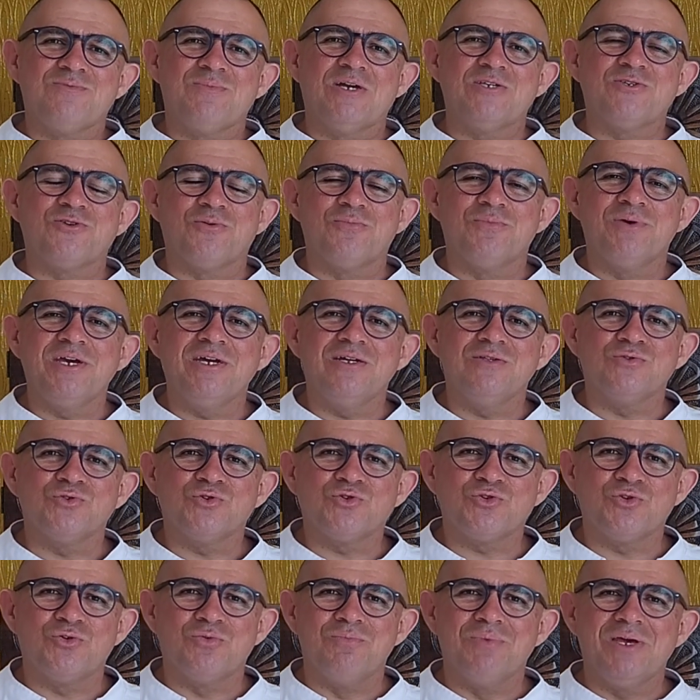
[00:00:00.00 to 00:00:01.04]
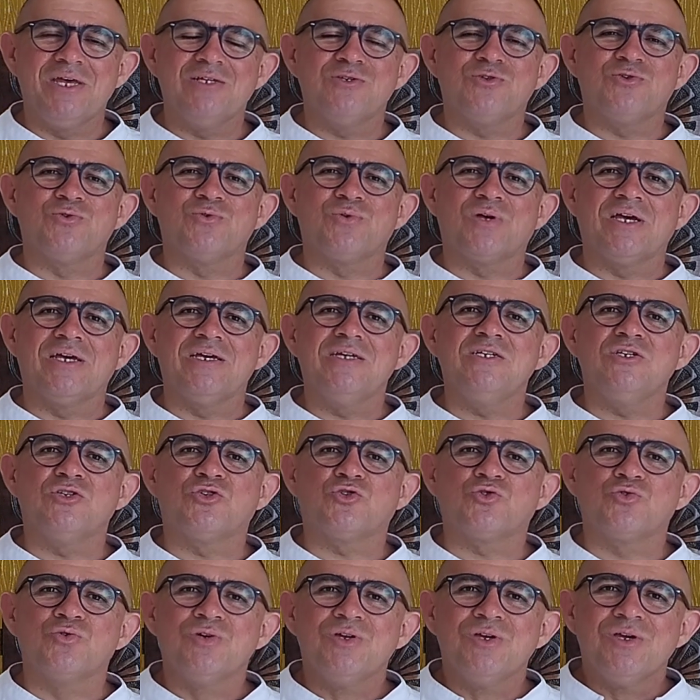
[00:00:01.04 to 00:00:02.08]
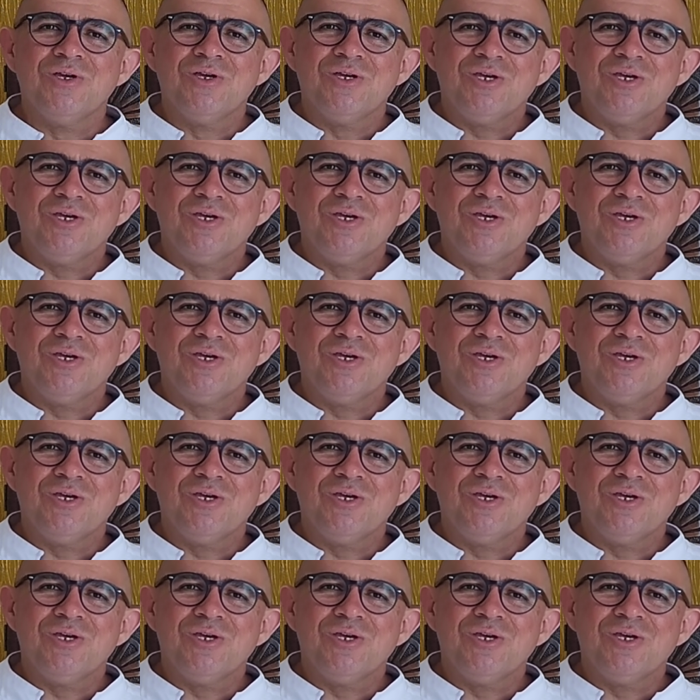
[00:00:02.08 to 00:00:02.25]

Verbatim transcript: mais ou menos, ou menos do que isso,